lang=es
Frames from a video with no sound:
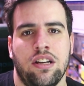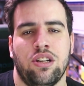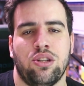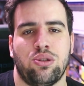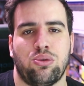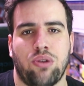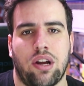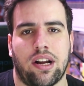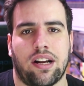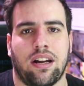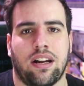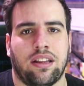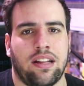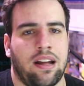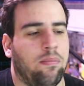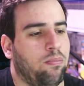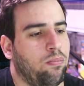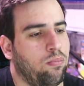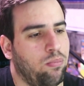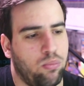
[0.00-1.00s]
es una
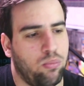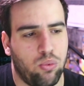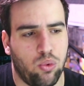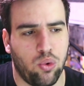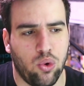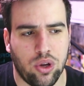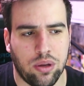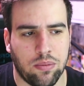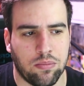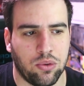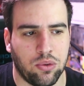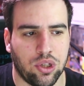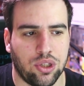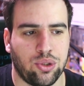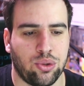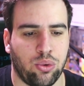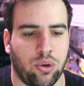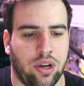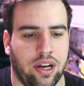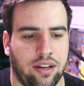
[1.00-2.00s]
carta muy muy
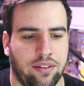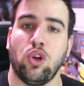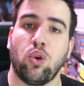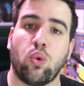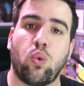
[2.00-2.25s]
chula.